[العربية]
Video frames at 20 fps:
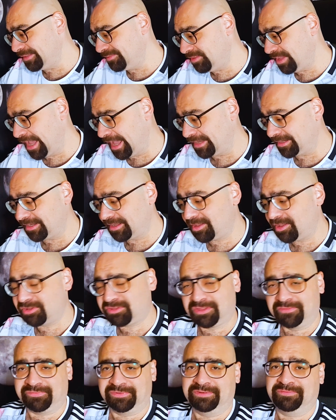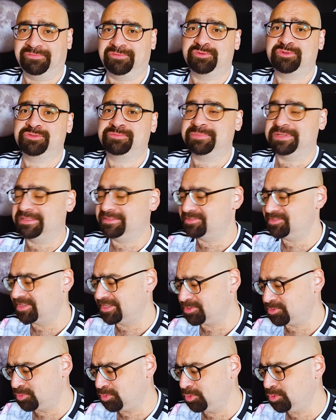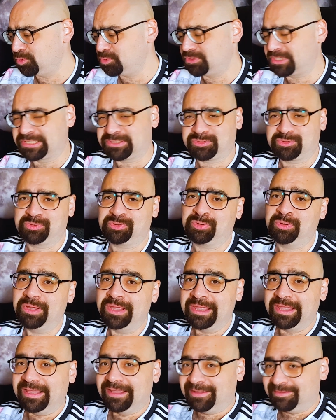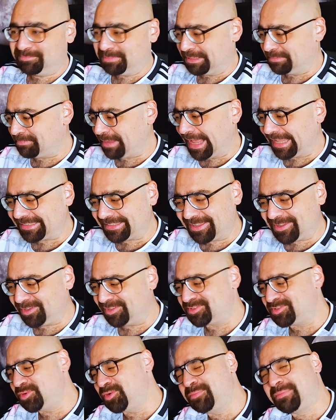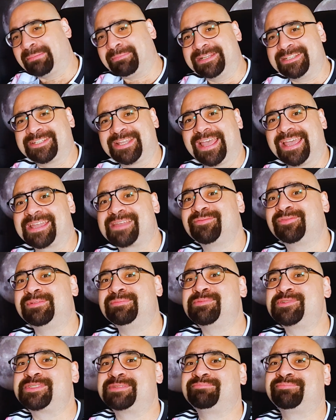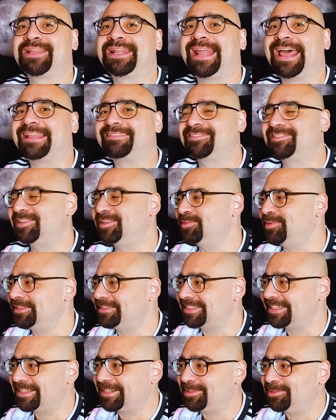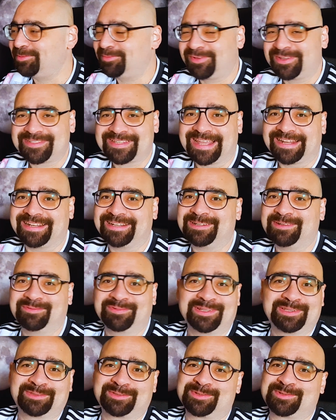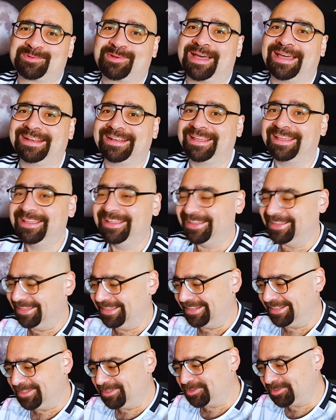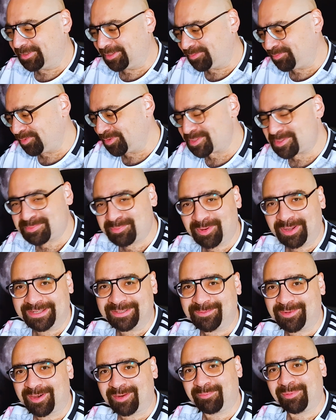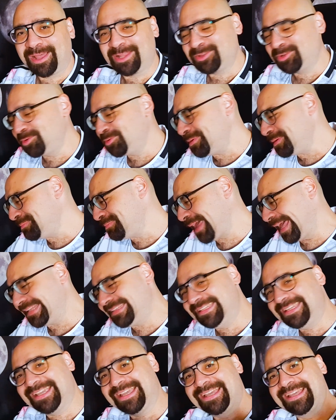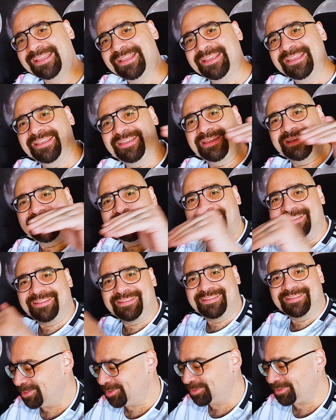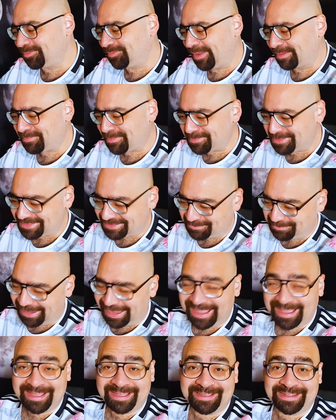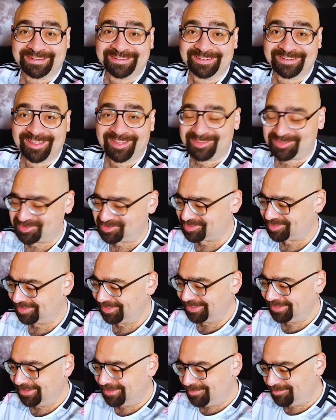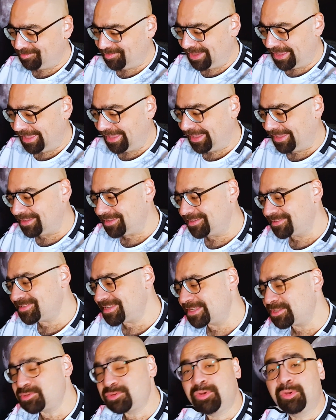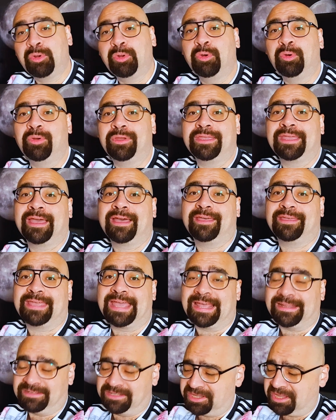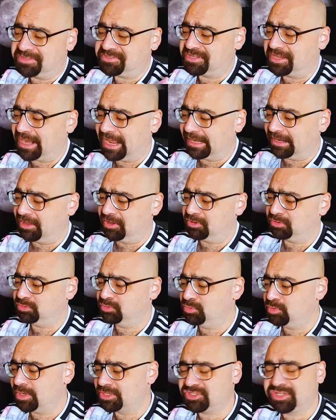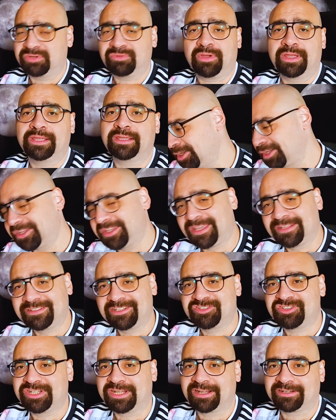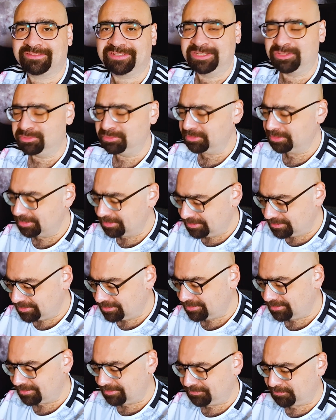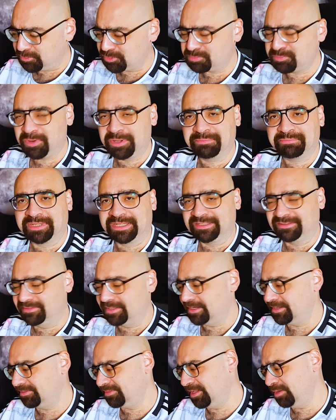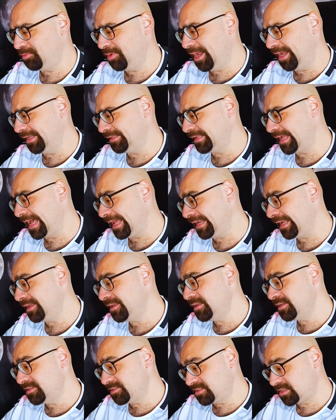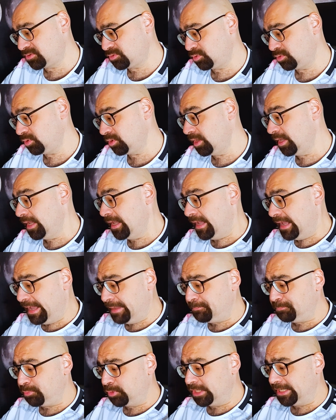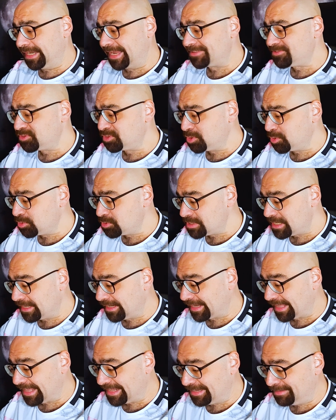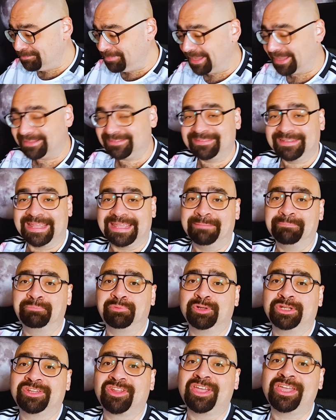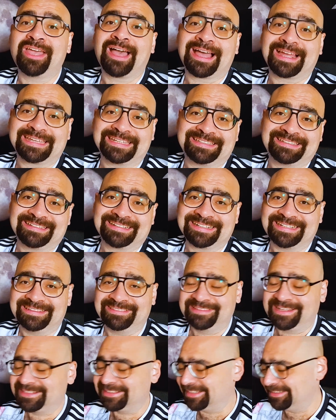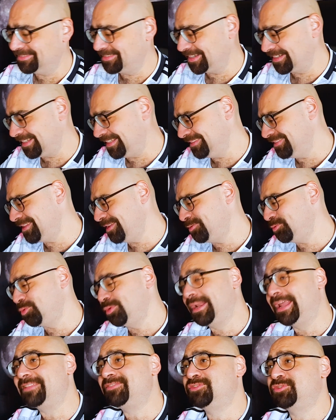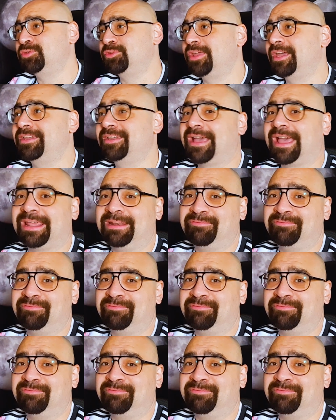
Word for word: يعني خطف الفوز من ساسولو ساسولو من بعد خلاص هو ما عملش حاجه حاجه في الموسم ده لحد دلوقتي غير انه فاز على اليوفنتوس وعلى الانتر في اسبوعين ورا بعض ومن بعديها آه، ينط في حمام السباحه للغطس فساسولو يعني يخسر على ارضه وجنوا بقياده جيلاردينو آه، فوز مهم جدا 2-1 على ساسولو امبولي لاتسيو الغريبه ان امبولي ضيع كتير جدا جدا جدا ولاتسيو ضيع